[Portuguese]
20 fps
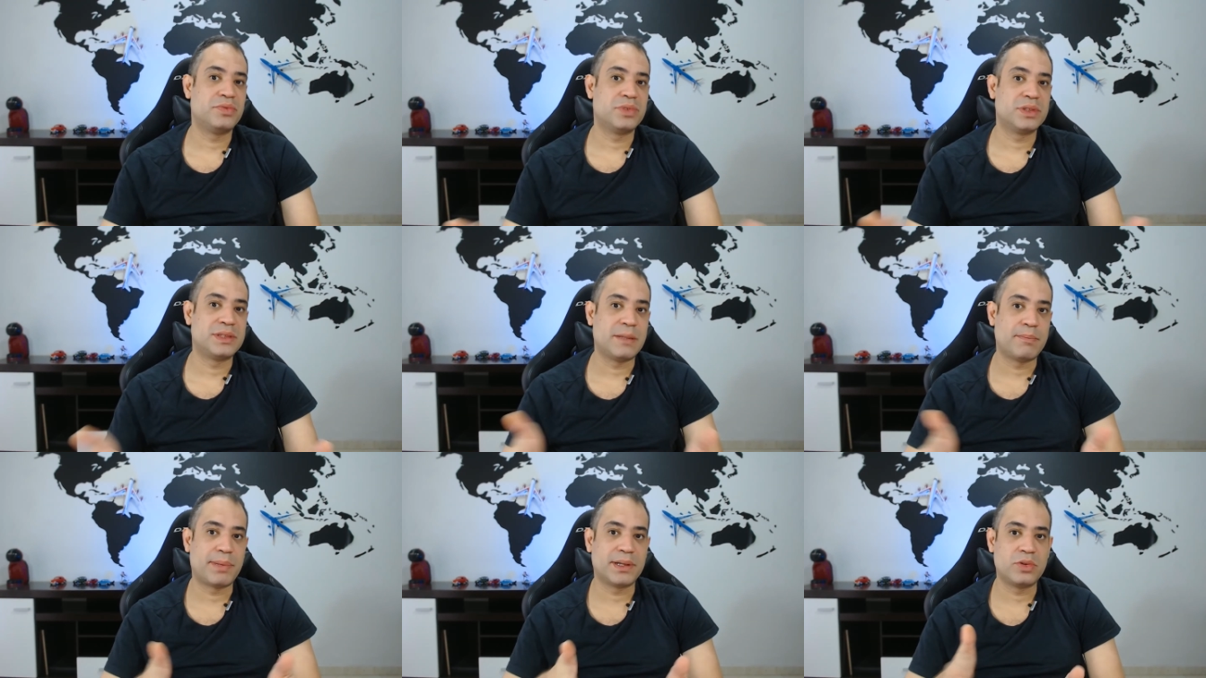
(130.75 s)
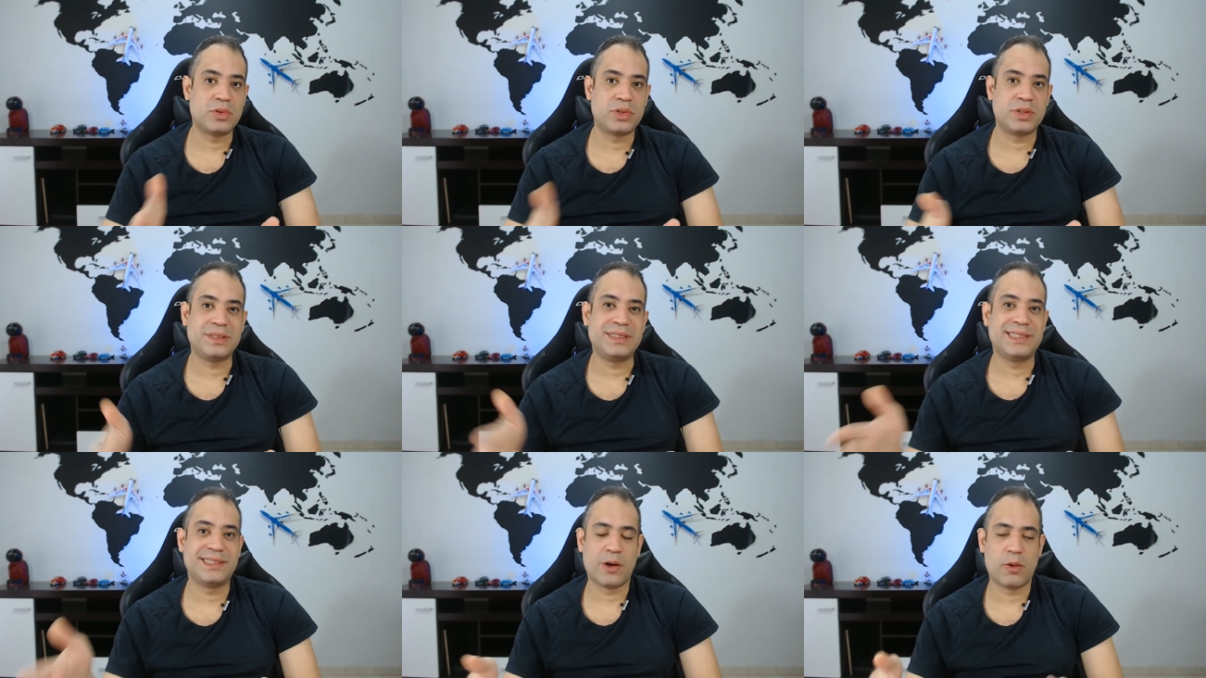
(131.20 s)
de você
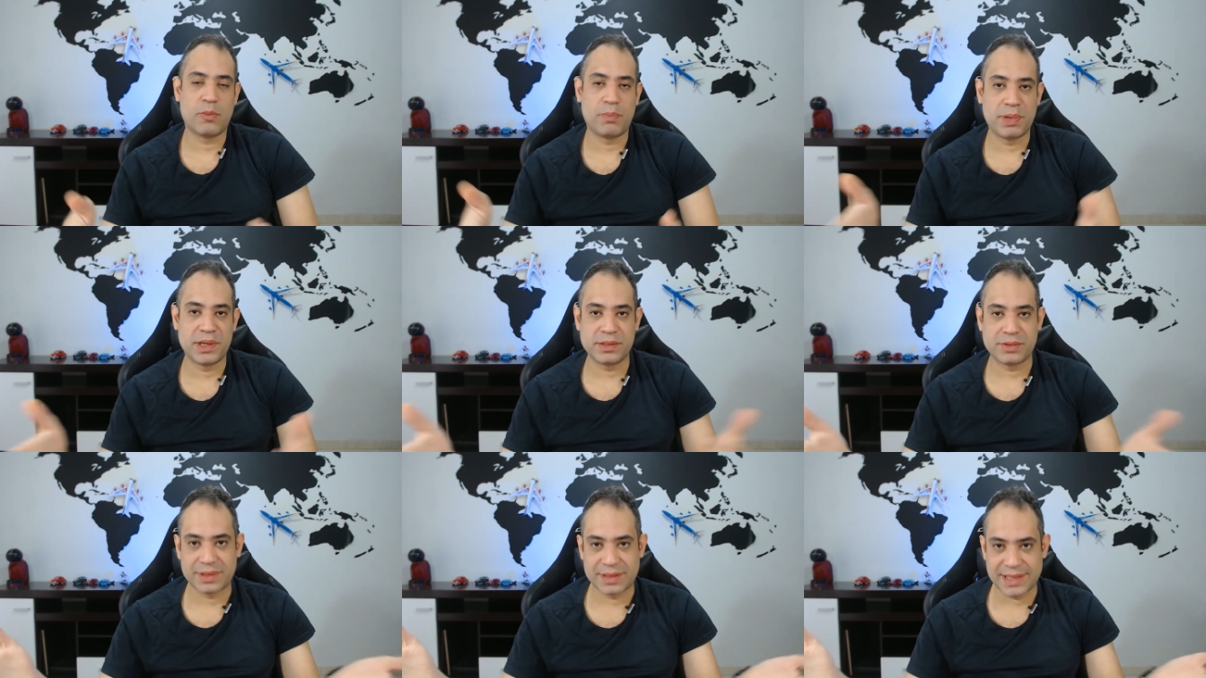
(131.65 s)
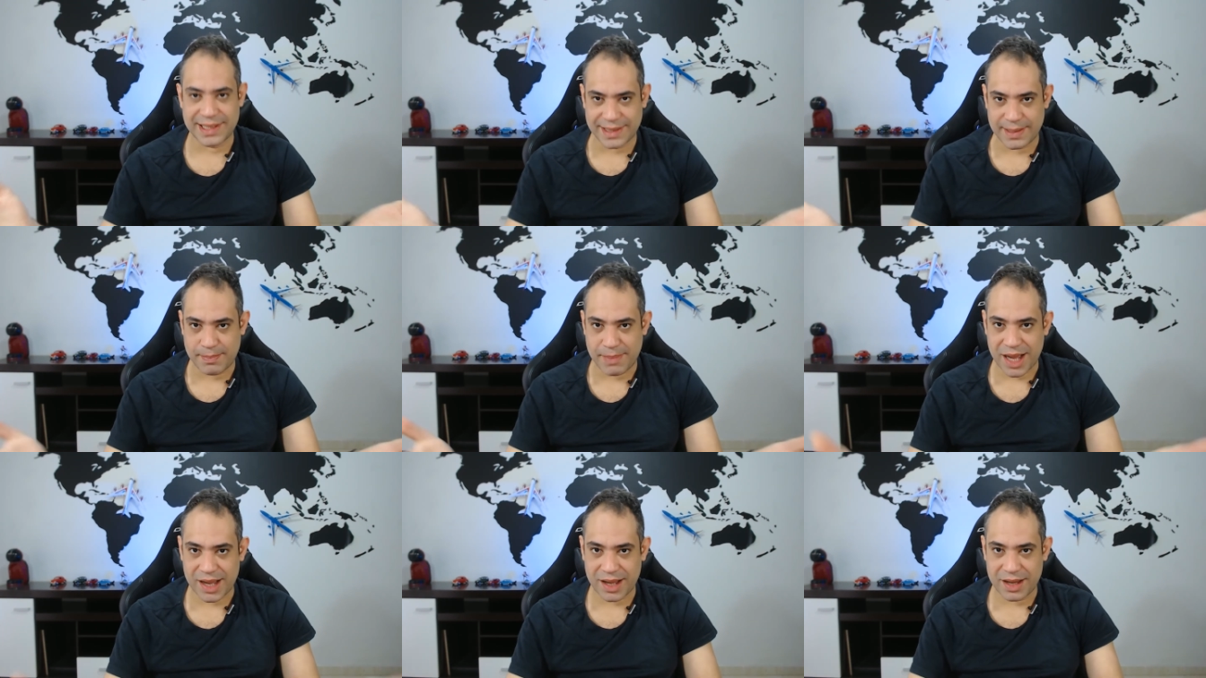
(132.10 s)
padronizar o preço que você
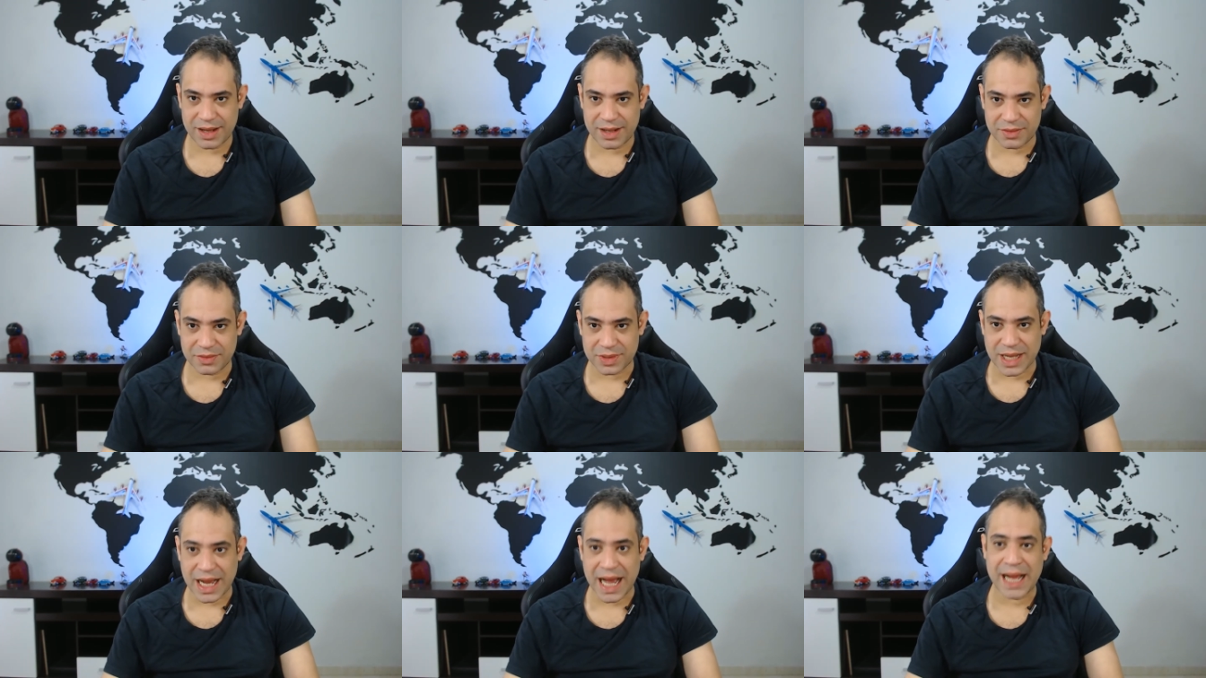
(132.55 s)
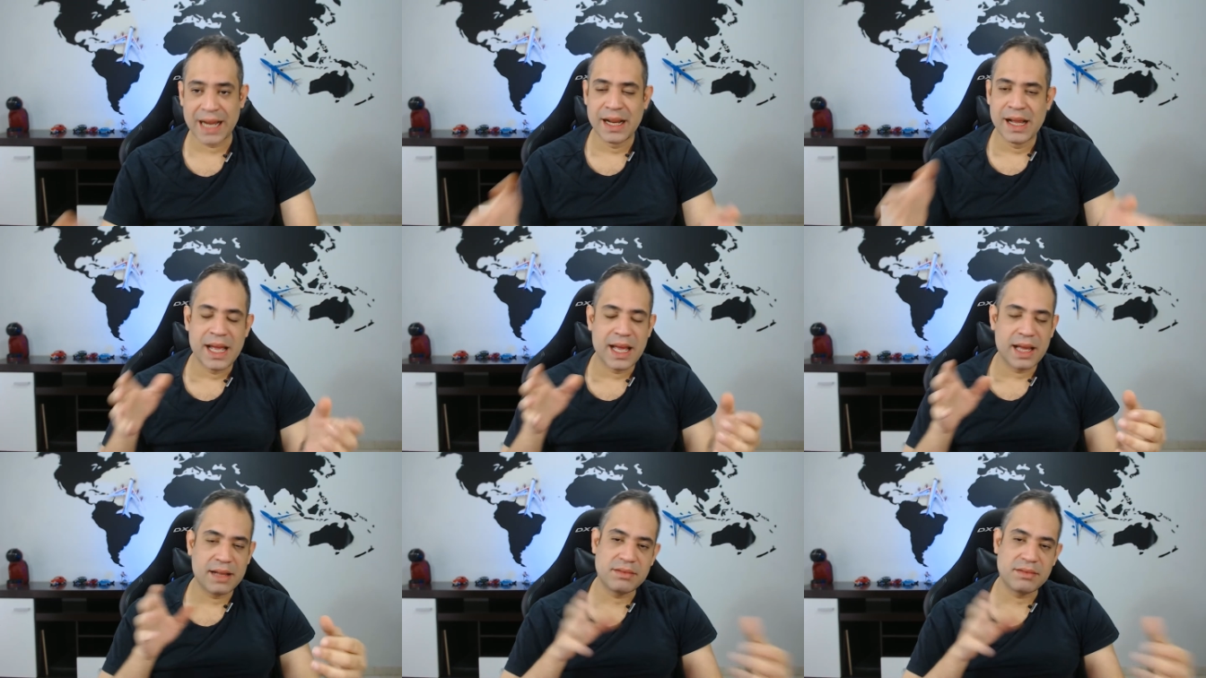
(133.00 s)
está pagando, tá?